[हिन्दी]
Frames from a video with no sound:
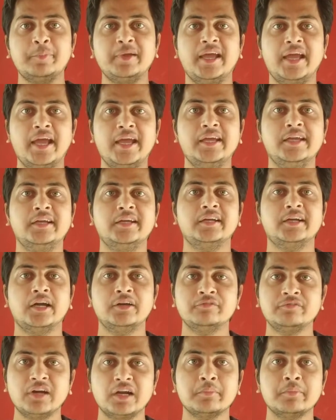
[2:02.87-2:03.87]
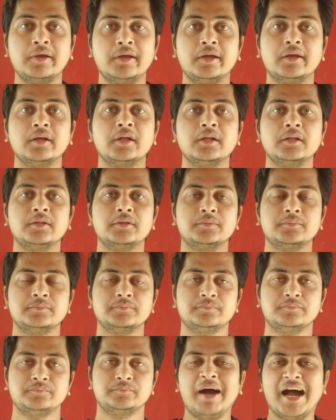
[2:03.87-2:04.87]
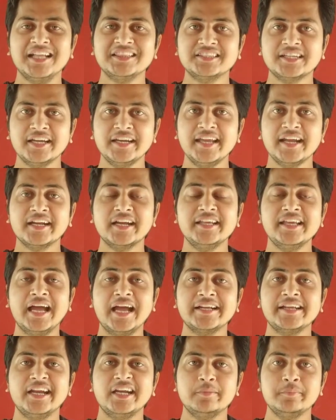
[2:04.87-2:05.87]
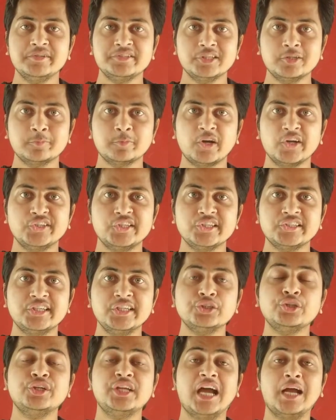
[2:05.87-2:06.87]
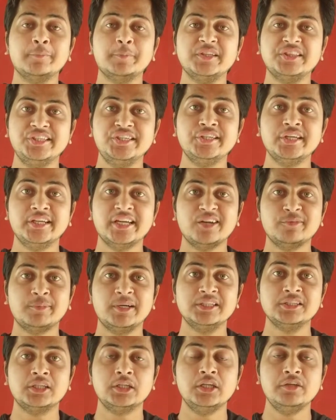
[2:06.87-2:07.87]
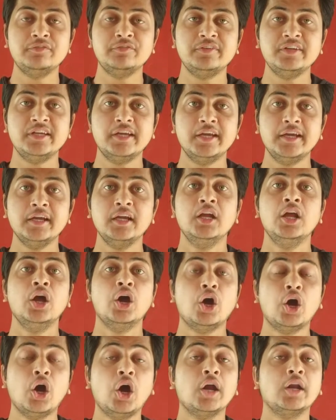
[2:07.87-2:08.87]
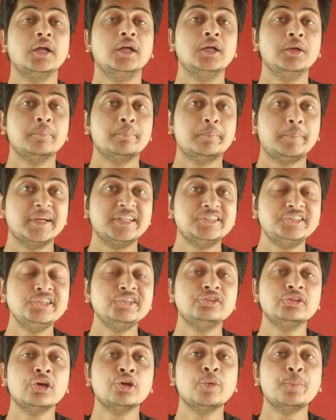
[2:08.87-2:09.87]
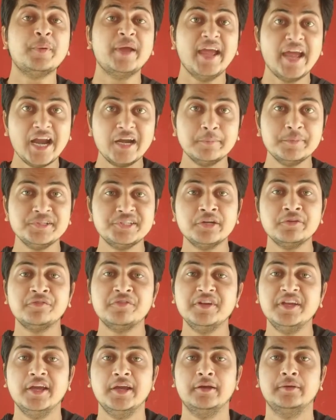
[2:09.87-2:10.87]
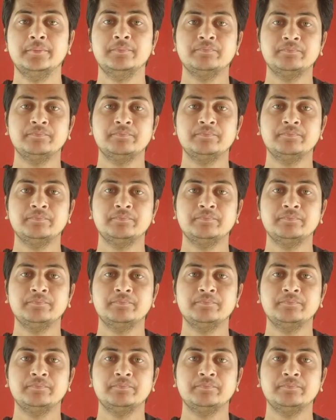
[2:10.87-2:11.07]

पे है ही कंफर्म है बात करें अगर यहाँ के एडमिशन प्रोसेस की तो यहाँ पे तीन हजार मंथली फी है और पच्चीस सौ रुपये एडमिशन फी है